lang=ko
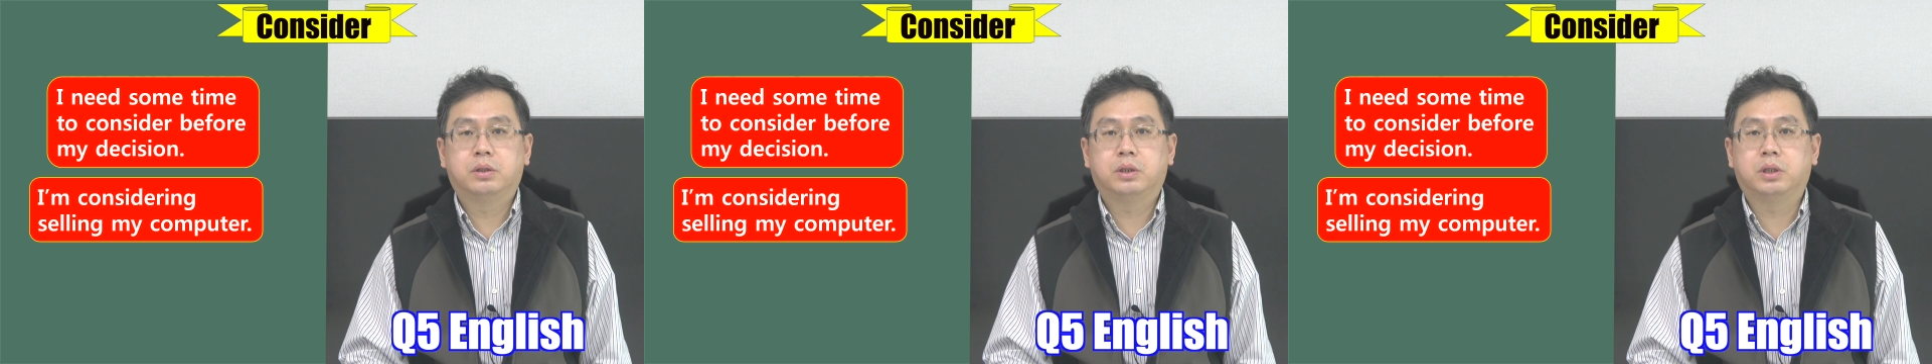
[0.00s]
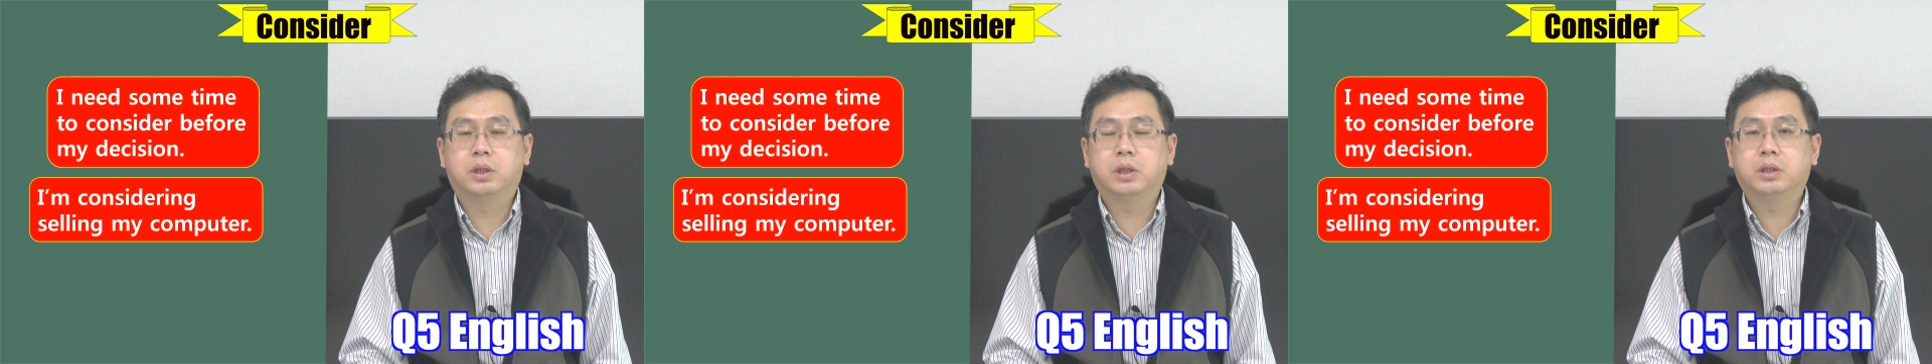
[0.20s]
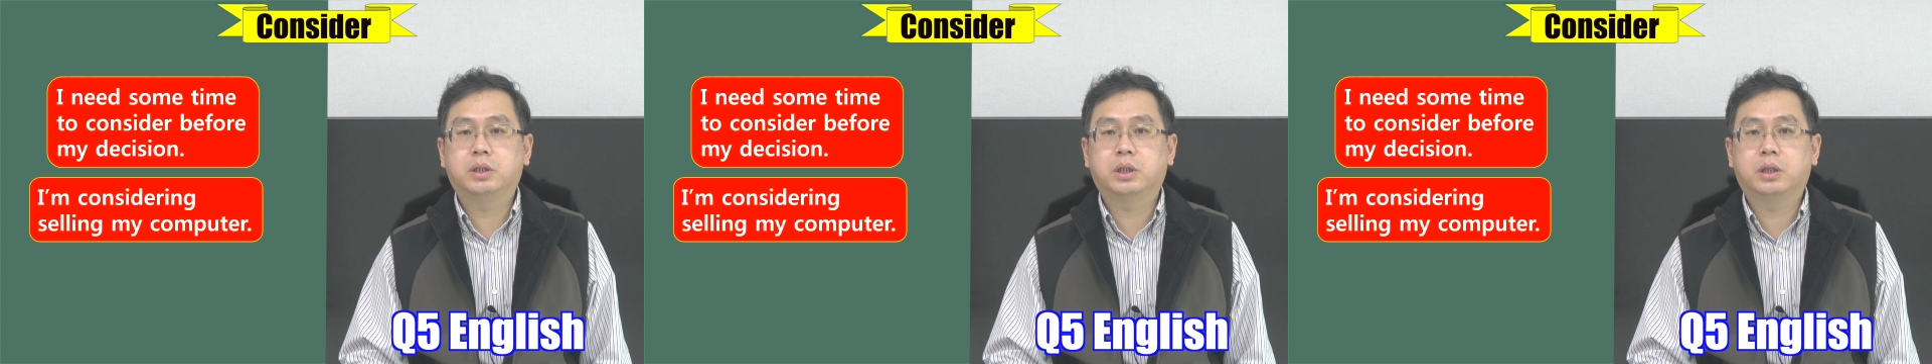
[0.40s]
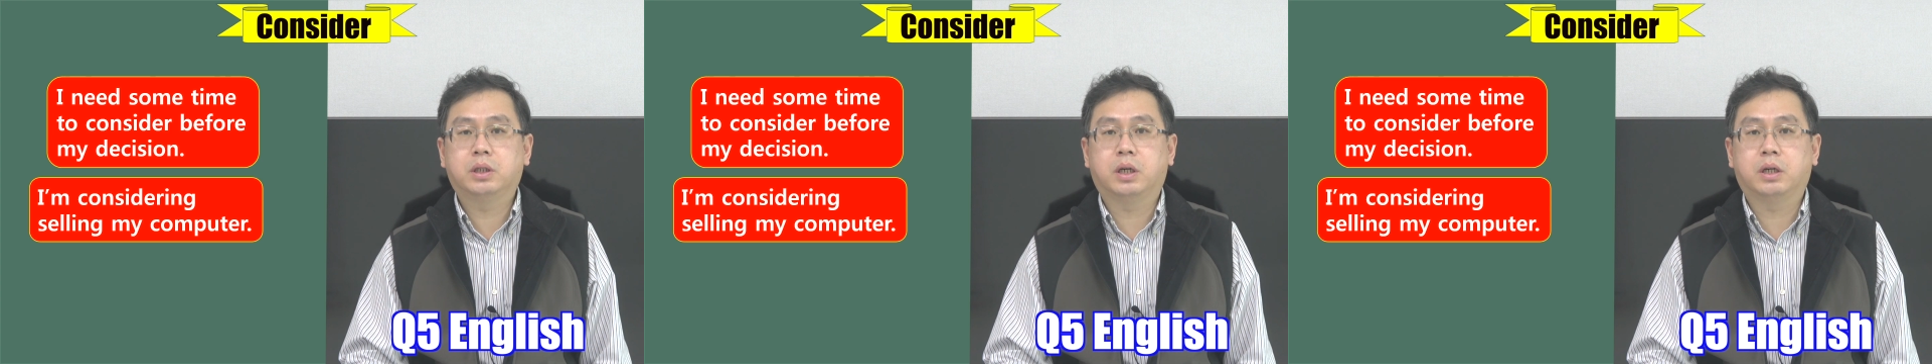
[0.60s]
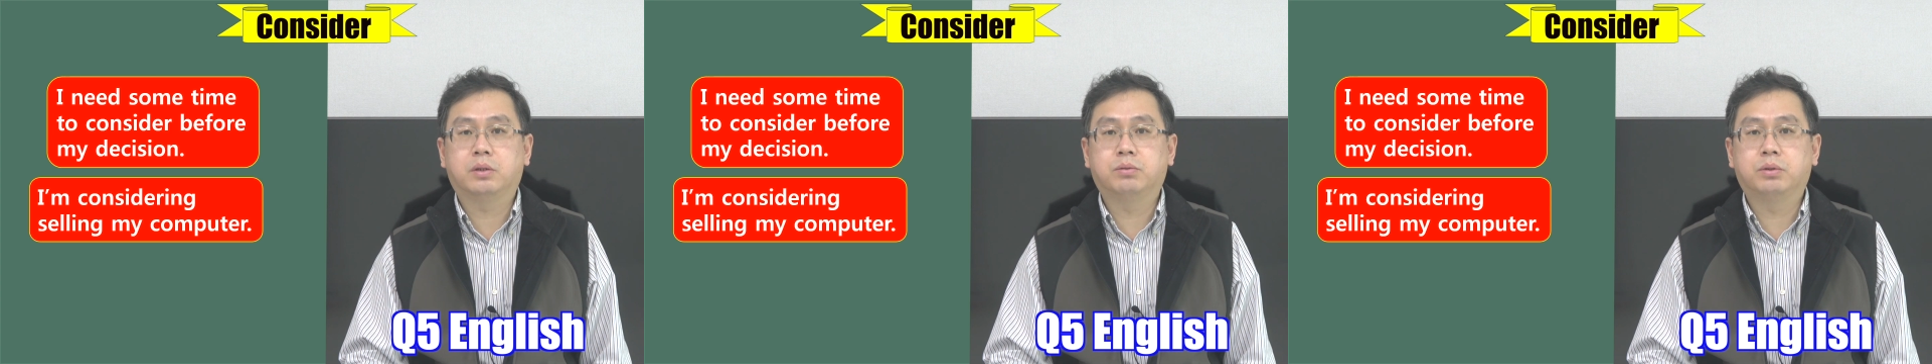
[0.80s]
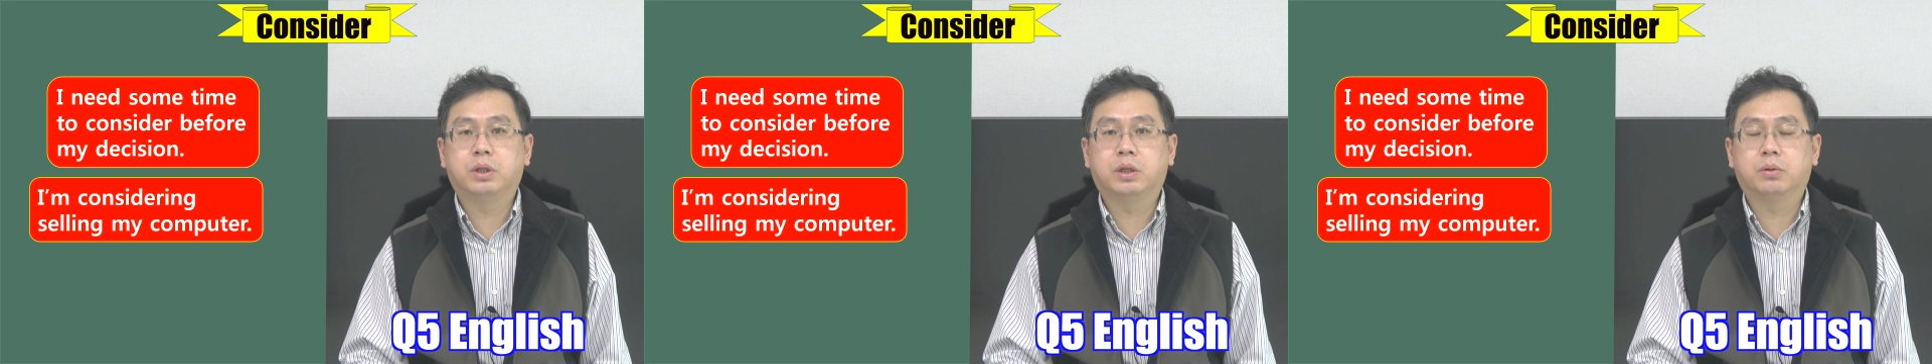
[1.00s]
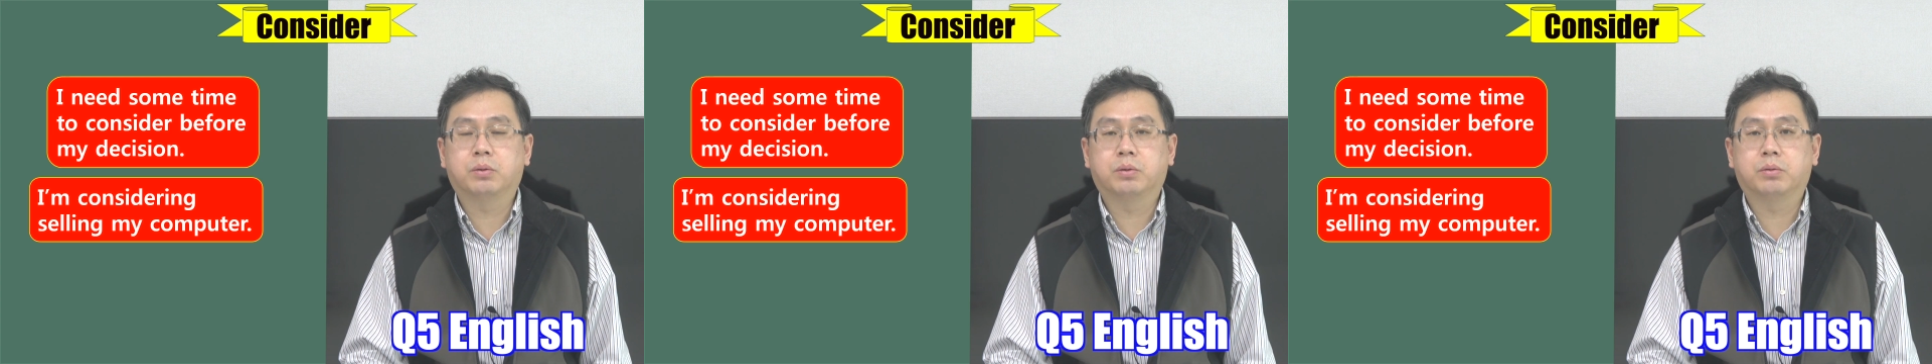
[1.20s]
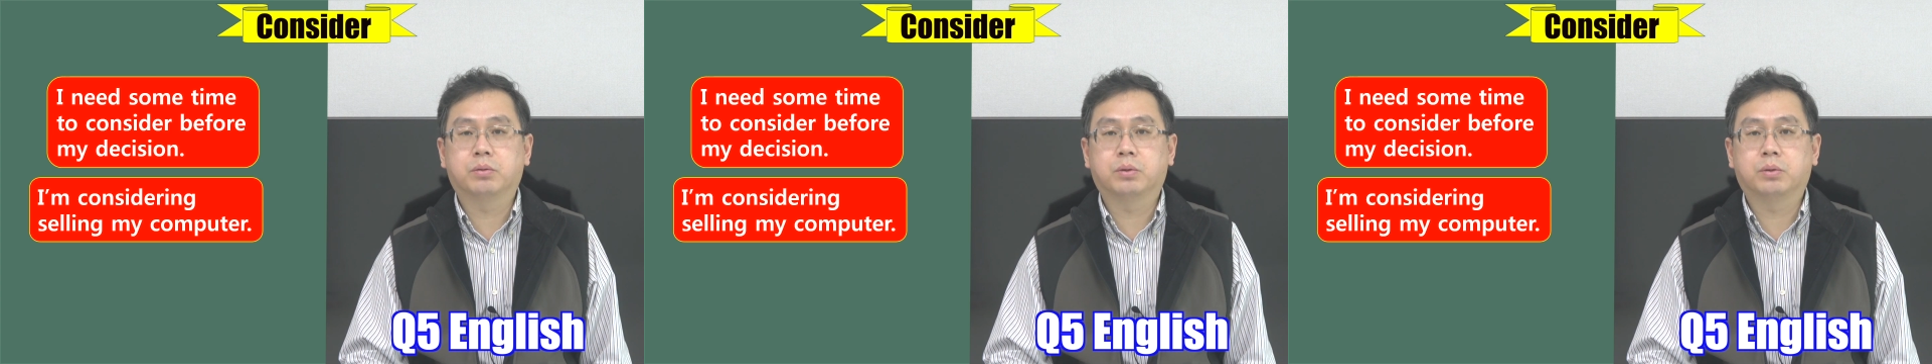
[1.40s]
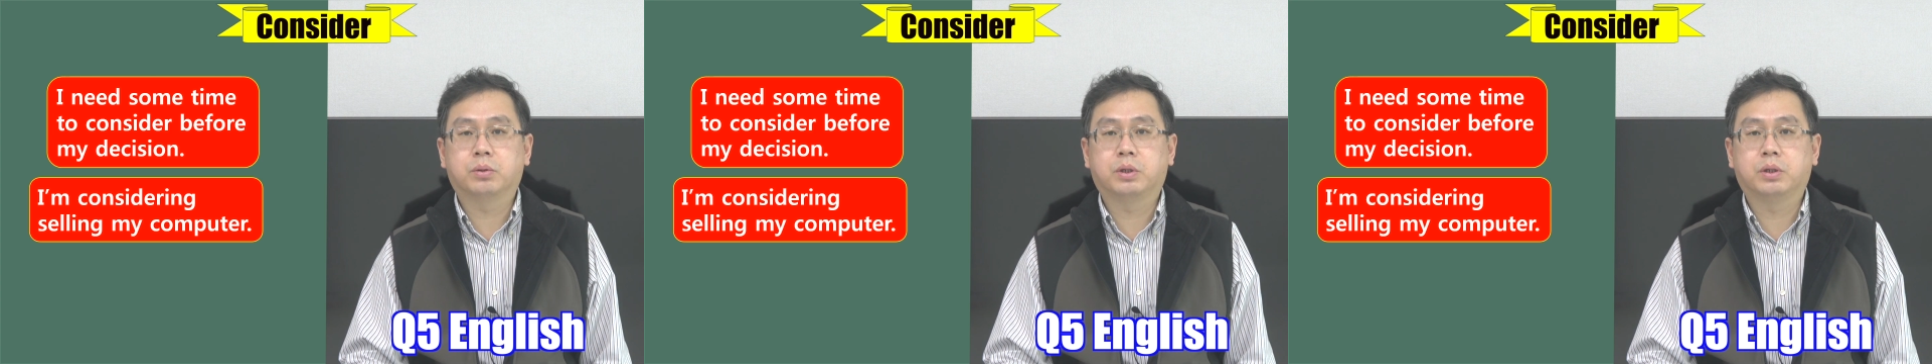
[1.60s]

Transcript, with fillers: 지난 시간 나눈 내용도